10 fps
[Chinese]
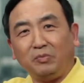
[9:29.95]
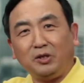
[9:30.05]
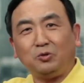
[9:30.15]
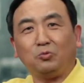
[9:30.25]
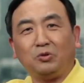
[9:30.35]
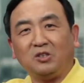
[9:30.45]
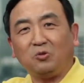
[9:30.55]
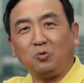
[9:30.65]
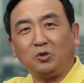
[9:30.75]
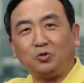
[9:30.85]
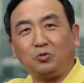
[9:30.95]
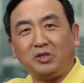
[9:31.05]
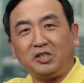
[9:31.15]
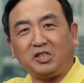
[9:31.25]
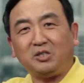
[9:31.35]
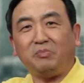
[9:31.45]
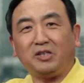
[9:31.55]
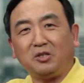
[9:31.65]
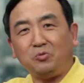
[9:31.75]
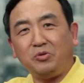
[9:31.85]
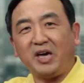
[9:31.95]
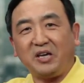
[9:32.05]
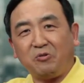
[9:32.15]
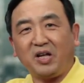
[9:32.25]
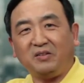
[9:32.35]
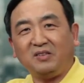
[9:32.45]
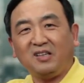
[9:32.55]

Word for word: 民主德国最知名的女演员。